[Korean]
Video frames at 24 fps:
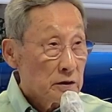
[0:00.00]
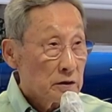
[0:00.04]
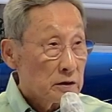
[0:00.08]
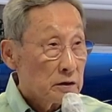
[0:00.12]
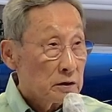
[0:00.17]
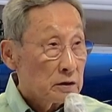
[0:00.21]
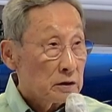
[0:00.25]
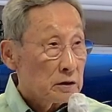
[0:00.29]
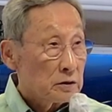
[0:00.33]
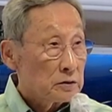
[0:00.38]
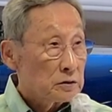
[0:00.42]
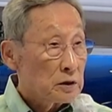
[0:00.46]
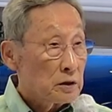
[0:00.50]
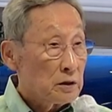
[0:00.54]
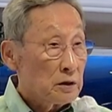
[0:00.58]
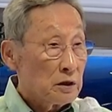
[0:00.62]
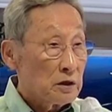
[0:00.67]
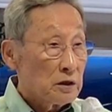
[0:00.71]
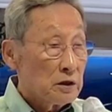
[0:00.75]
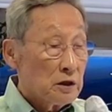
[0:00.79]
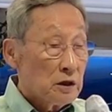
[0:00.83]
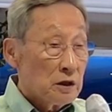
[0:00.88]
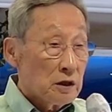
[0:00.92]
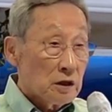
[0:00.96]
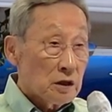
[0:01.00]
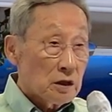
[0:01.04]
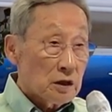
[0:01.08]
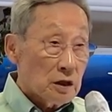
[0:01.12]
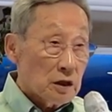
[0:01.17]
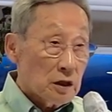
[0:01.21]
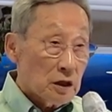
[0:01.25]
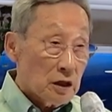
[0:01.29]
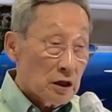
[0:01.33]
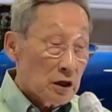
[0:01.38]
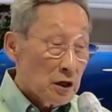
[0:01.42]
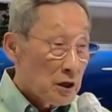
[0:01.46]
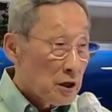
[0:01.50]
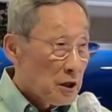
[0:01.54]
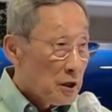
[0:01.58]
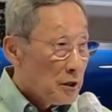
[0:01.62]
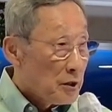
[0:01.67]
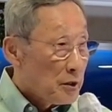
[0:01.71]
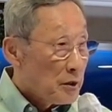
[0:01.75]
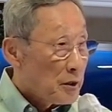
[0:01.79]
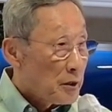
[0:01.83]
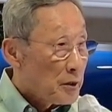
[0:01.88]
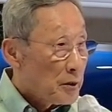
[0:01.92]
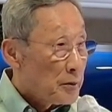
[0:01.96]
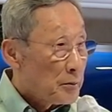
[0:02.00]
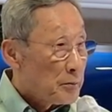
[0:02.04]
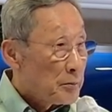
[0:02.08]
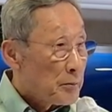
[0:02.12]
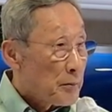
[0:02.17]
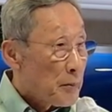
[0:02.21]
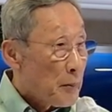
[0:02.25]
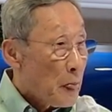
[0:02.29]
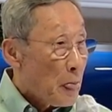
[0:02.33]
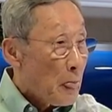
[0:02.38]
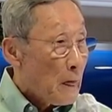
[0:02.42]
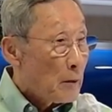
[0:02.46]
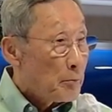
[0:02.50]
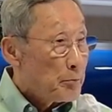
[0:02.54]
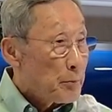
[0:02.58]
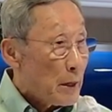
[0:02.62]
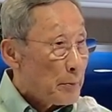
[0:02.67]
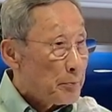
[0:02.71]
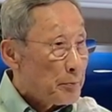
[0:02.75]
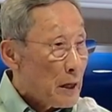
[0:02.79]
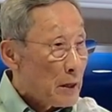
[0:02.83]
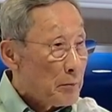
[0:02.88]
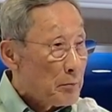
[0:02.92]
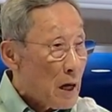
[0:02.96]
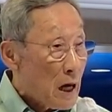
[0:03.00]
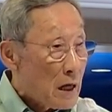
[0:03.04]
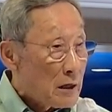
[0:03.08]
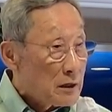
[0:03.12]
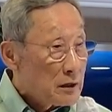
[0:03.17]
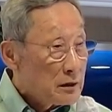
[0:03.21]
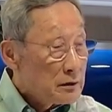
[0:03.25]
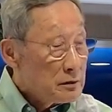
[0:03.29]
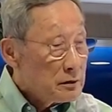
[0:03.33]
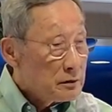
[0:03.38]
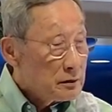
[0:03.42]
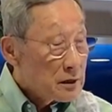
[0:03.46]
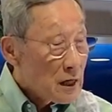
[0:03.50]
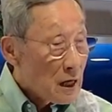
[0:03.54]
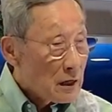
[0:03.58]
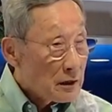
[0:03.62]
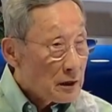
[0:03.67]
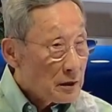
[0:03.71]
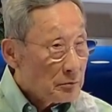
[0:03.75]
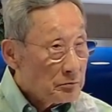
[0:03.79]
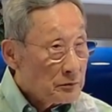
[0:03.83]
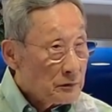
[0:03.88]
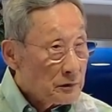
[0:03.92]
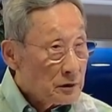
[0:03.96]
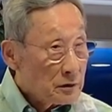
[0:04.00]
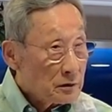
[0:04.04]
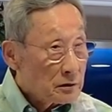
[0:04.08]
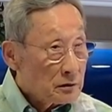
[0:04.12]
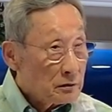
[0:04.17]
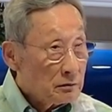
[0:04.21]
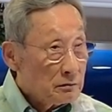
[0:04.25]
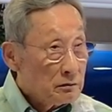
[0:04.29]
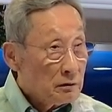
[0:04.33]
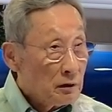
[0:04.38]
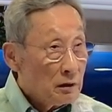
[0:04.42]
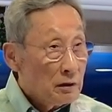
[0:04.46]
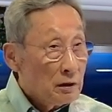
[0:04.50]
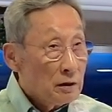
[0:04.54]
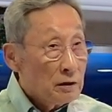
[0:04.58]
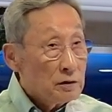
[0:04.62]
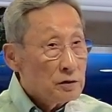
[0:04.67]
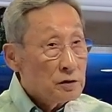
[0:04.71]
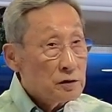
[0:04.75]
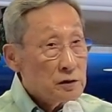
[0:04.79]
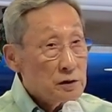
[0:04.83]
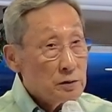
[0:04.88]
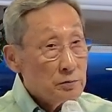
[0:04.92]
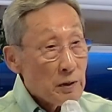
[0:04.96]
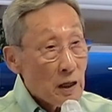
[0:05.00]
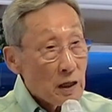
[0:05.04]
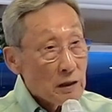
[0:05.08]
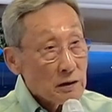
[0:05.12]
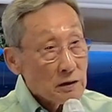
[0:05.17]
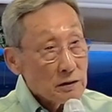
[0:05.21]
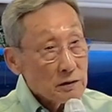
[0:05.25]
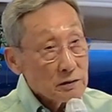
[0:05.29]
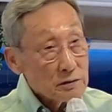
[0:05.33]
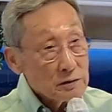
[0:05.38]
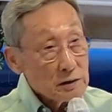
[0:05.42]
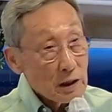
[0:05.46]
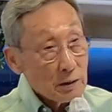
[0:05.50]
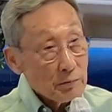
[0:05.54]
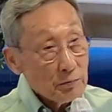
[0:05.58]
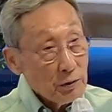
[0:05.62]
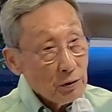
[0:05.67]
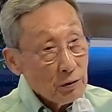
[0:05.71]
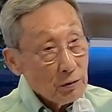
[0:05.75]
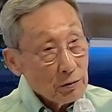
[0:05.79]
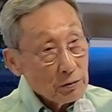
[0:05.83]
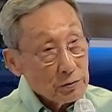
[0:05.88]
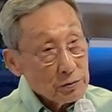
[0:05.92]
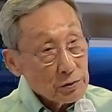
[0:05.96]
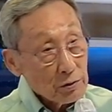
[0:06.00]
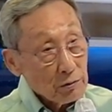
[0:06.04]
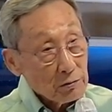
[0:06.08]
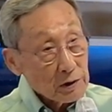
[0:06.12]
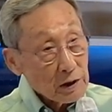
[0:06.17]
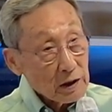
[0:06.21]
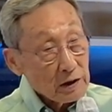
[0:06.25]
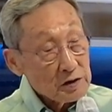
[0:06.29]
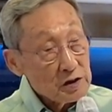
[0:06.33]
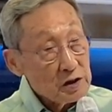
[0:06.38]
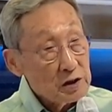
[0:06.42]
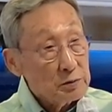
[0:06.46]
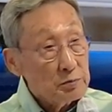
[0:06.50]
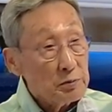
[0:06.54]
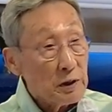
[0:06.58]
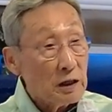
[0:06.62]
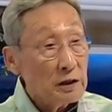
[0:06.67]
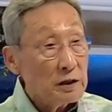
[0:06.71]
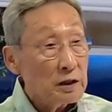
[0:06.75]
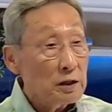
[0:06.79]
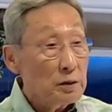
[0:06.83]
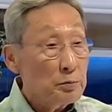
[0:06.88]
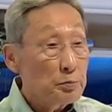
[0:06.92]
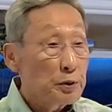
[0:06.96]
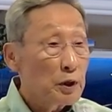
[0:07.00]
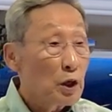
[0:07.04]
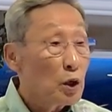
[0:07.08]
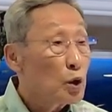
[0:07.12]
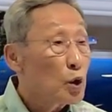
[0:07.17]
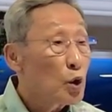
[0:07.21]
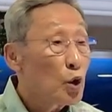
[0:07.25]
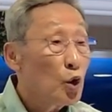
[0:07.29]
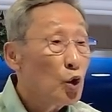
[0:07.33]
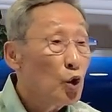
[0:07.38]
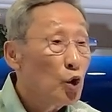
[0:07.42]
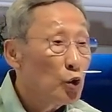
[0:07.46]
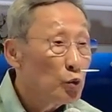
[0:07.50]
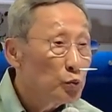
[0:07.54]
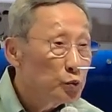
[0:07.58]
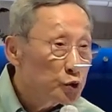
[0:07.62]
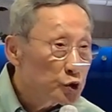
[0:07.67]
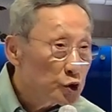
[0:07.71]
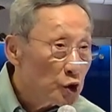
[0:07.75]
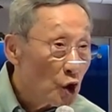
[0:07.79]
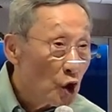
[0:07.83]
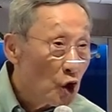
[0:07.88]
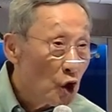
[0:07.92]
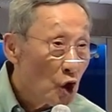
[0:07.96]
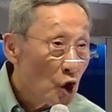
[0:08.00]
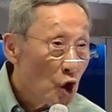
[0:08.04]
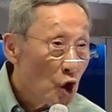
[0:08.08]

그래서 어, 빼빼 마른 사람들은 지방세포 속에 지방이 별로 없어.